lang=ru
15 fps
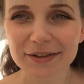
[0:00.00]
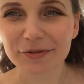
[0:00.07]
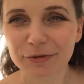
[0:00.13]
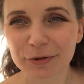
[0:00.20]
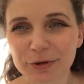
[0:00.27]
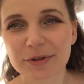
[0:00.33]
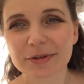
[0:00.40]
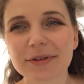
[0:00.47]

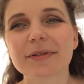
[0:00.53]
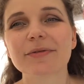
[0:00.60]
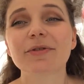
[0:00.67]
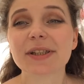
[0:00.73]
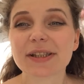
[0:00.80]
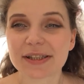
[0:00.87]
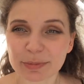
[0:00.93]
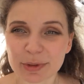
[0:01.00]
Вот, в
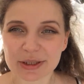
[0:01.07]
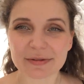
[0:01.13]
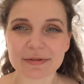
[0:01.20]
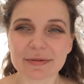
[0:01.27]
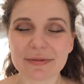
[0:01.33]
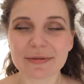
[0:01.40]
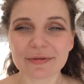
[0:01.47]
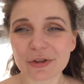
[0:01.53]
Истмане,
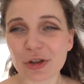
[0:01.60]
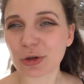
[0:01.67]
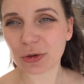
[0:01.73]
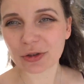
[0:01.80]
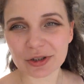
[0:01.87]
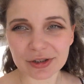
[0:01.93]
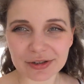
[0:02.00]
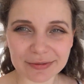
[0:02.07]
в
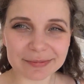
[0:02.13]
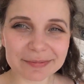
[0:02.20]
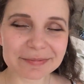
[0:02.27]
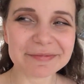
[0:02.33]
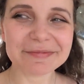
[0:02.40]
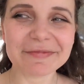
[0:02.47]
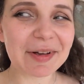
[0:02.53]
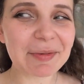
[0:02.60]
Джорджии,
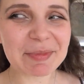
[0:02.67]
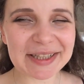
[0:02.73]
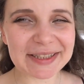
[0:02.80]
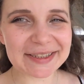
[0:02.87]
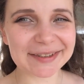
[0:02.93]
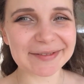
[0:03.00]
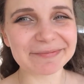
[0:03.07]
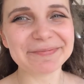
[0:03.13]
в
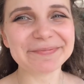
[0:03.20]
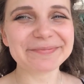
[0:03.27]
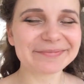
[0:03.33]
Америке.